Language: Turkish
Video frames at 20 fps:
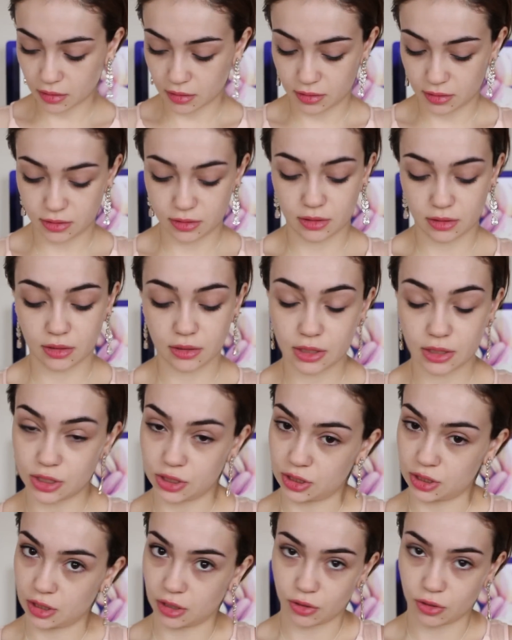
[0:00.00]
Artık
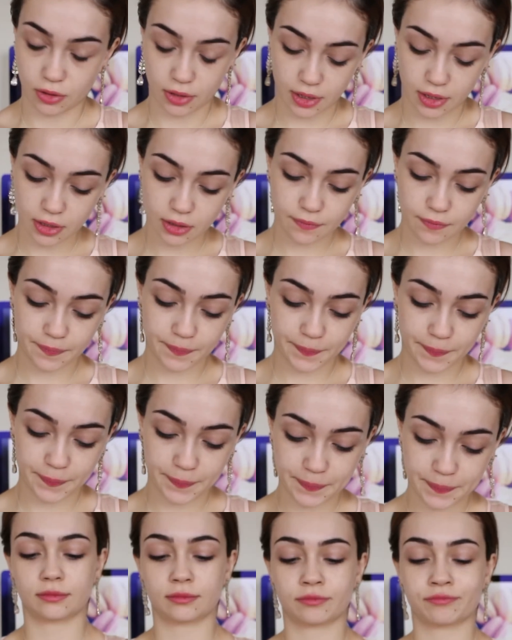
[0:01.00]
kişiye göre.
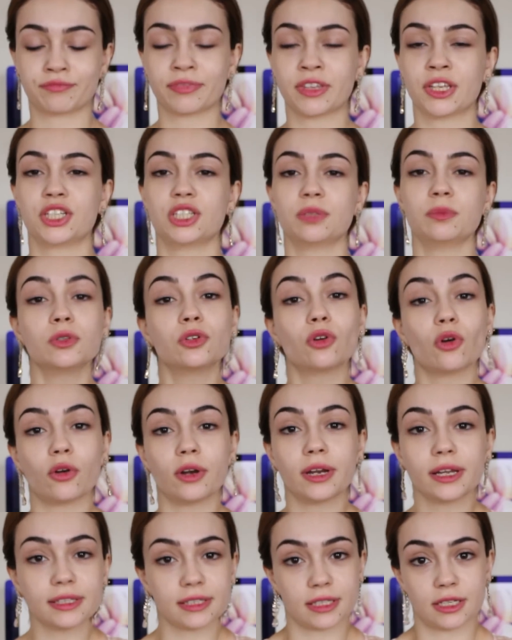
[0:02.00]
Şimdi
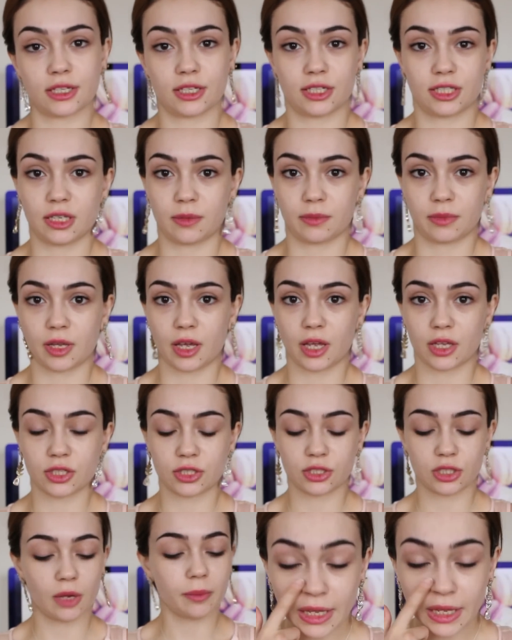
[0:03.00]
correcting işlemine
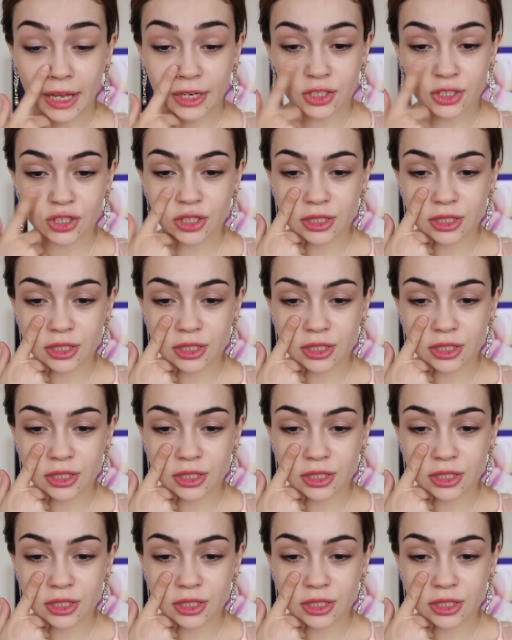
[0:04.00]
geçeceğim. Yani